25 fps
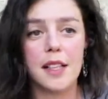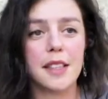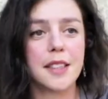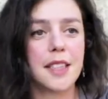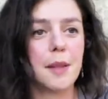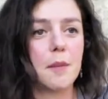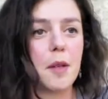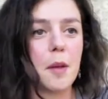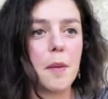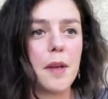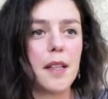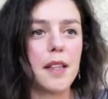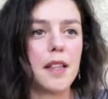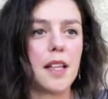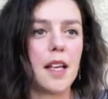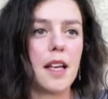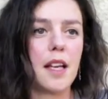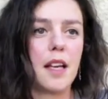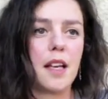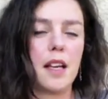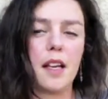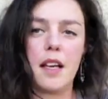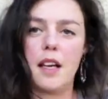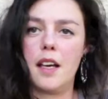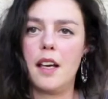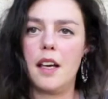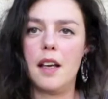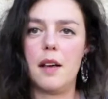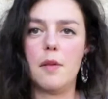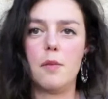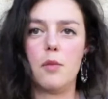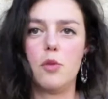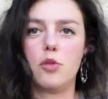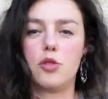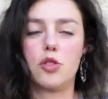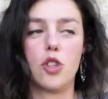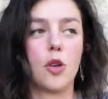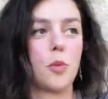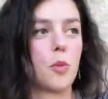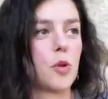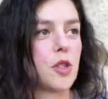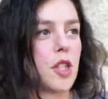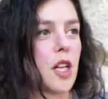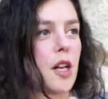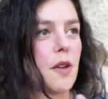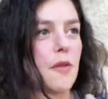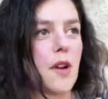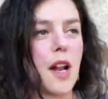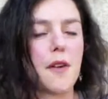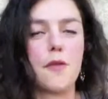Simplemente eh, busco
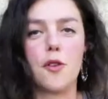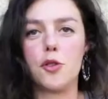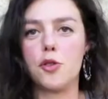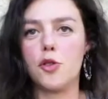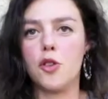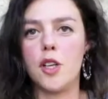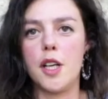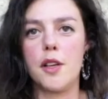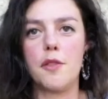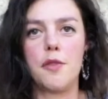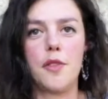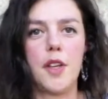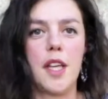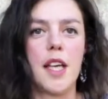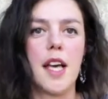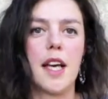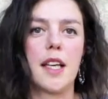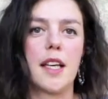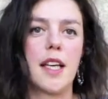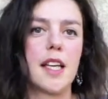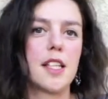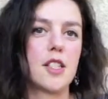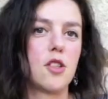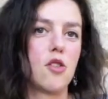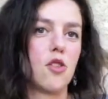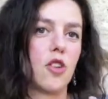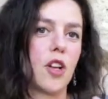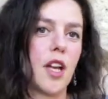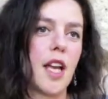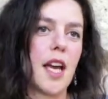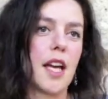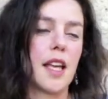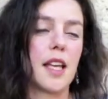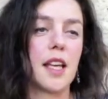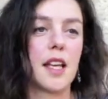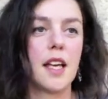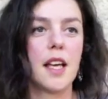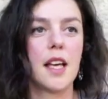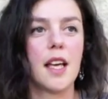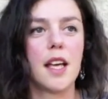pues, en la fotografía qué es lo que hay.